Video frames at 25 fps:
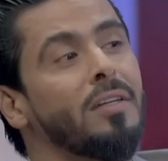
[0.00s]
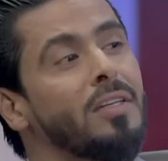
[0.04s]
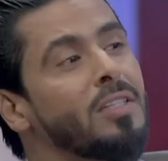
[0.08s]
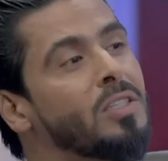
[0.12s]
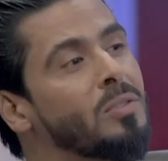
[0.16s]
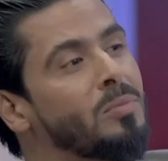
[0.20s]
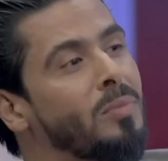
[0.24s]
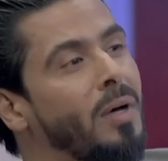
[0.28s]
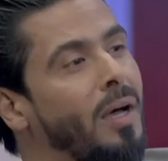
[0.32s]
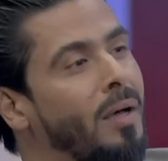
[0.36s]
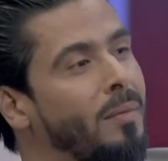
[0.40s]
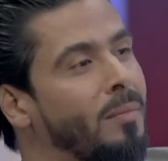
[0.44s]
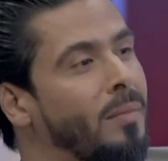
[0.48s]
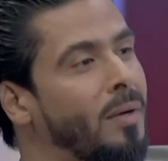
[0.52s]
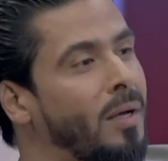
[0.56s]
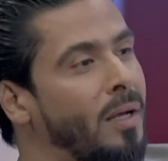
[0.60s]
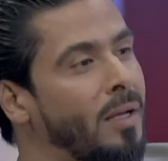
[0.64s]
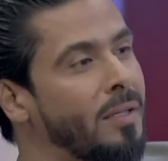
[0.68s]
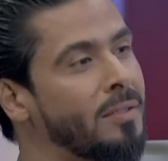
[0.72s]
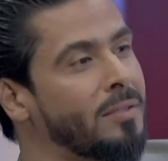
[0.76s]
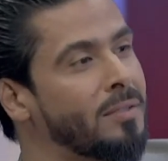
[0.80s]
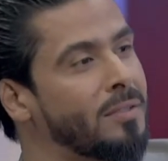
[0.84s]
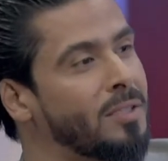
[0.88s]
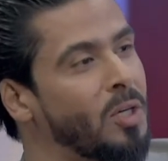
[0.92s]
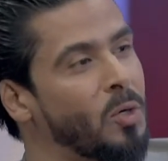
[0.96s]
يسمع
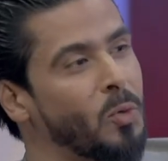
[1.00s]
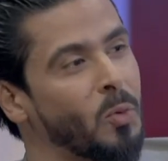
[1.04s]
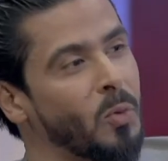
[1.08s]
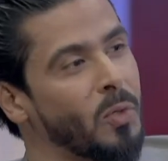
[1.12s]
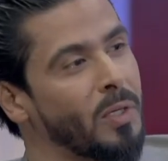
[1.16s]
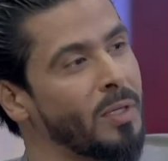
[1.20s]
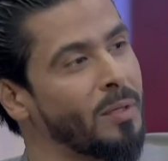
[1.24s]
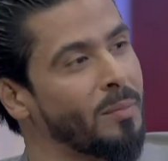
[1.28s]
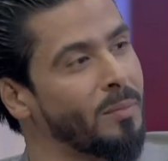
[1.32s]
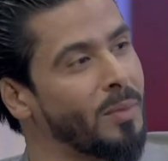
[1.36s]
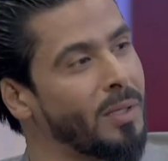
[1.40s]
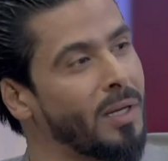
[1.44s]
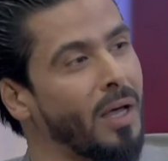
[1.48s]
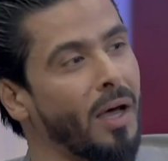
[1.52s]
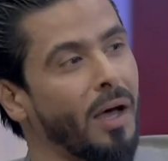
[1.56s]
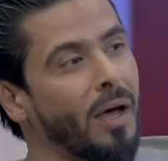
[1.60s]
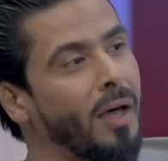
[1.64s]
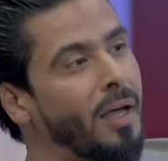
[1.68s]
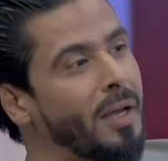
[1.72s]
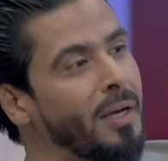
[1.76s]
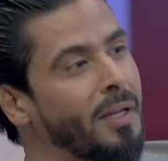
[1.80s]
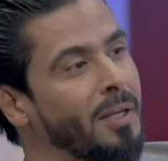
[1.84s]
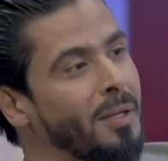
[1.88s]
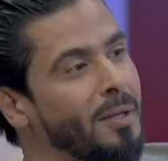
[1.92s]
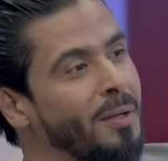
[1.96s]
ما نسويه من
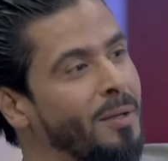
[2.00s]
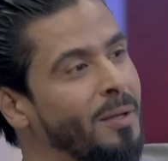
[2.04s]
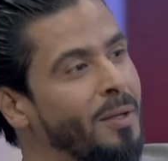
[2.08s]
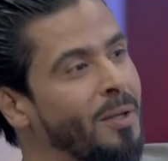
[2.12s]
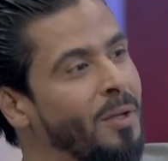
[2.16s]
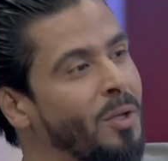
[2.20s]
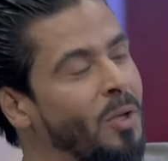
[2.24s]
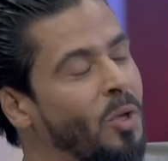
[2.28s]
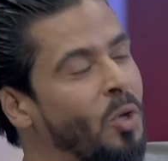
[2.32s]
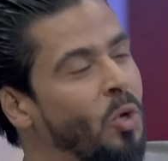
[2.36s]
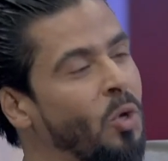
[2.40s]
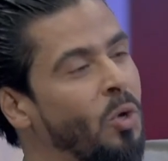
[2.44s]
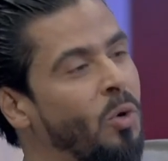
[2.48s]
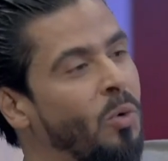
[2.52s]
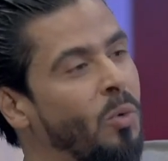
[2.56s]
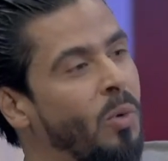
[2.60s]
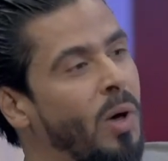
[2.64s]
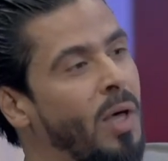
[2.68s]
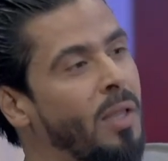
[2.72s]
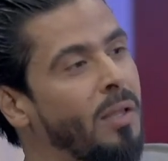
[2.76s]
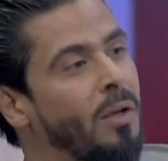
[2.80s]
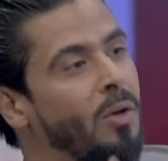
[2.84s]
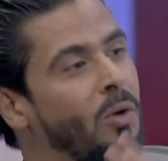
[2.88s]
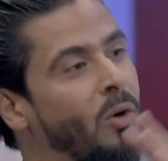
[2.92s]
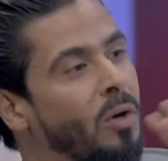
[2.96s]
اغاني ها ها.
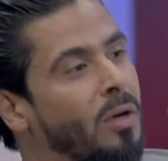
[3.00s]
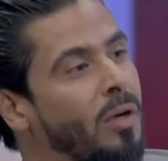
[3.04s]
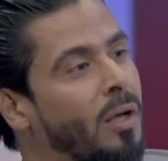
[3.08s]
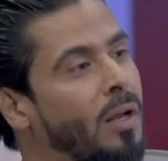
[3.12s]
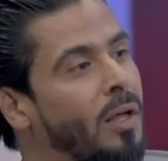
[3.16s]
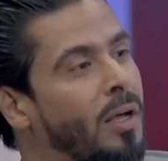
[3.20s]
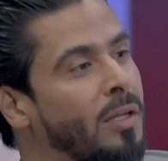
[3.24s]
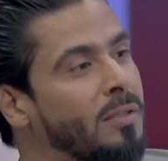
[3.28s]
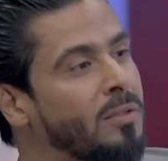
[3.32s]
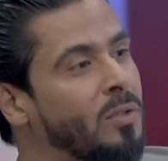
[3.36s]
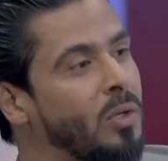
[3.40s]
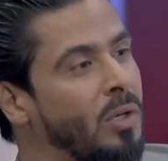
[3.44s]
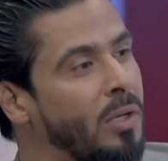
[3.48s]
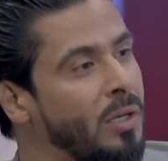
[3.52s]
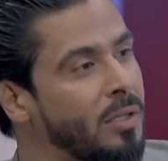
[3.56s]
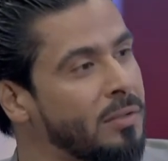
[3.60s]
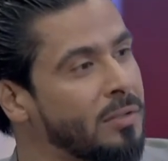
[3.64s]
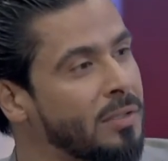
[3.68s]
وهذه اللوكرات كلها